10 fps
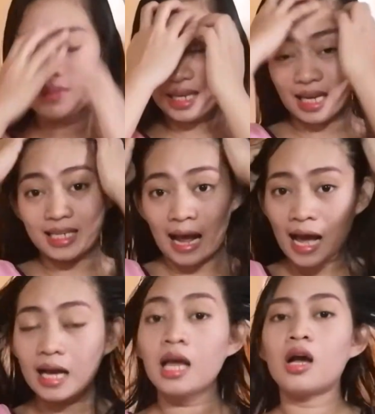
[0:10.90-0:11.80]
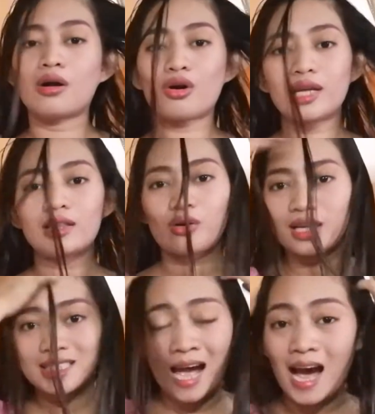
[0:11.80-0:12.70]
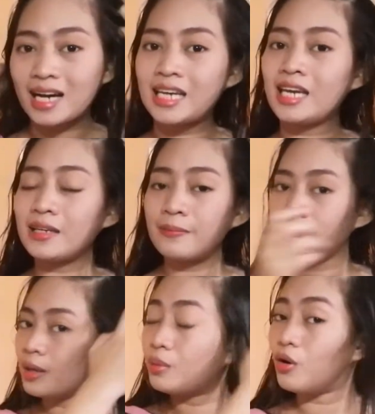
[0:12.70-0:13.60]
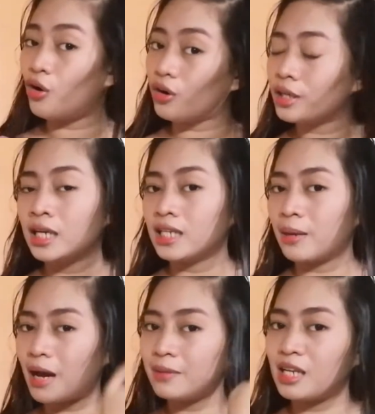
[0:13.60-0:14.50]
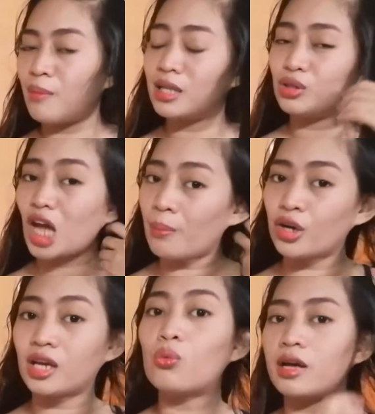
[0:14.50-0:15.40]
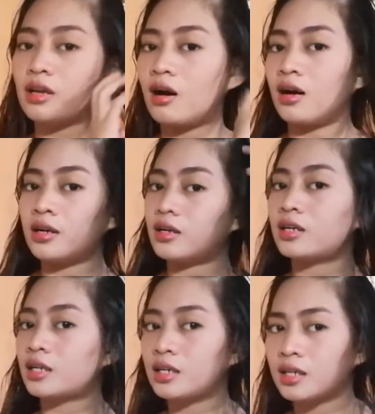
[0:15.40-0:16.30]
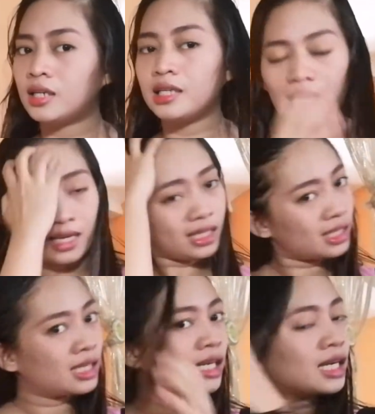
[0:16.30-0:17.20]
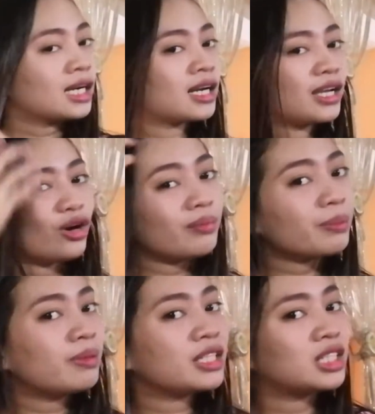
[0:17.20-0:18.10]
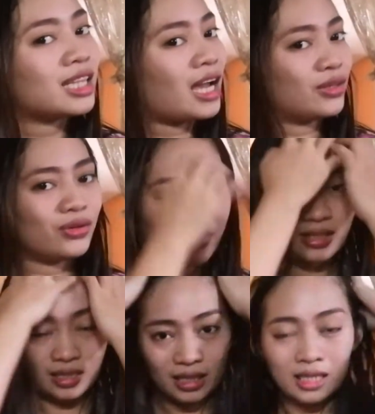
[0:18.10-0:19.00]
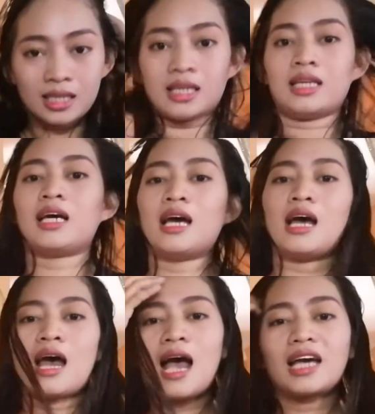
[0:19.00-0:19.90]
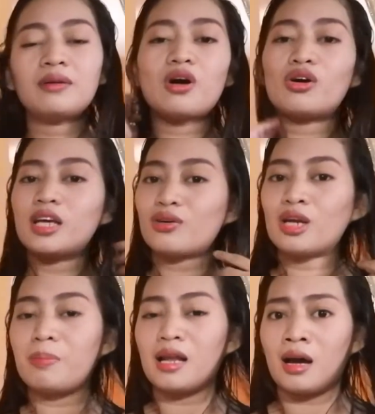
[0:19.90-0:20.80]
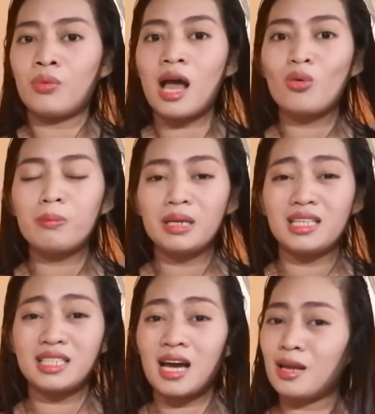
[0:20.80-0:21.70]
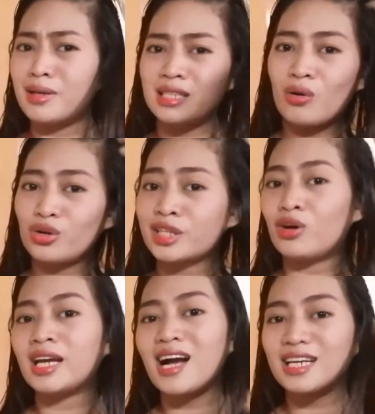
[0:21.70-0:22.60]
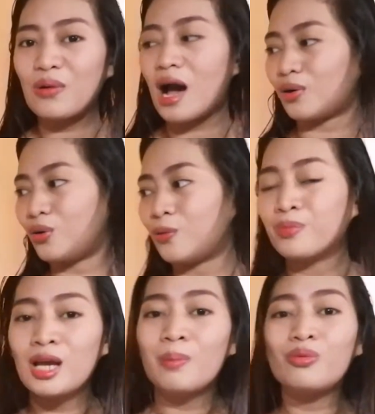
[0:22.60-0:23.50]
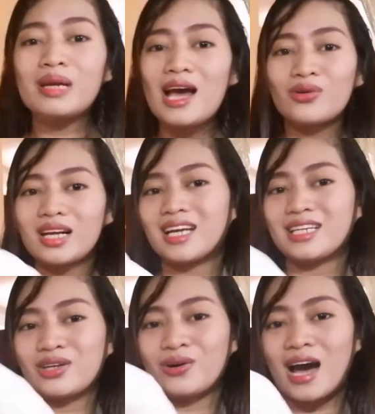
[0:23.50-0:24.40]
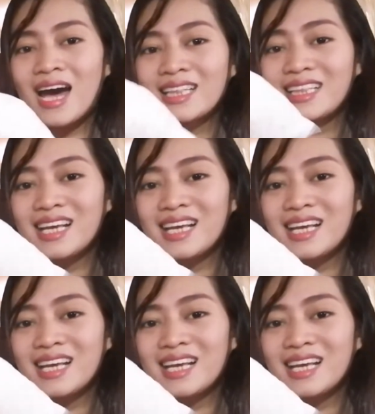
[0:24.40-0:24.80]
maglagay ng coconut oil sa aking buhok. Yan, bali binabad ko siya more than 1 hour. Yan. Ngayon, magbe-bleach na tayo. Ang aking coconut oil pala, wala akong mabilan sa labas ng coconut oil. Kaya ang ginawa ko, bumili ako ng ganito at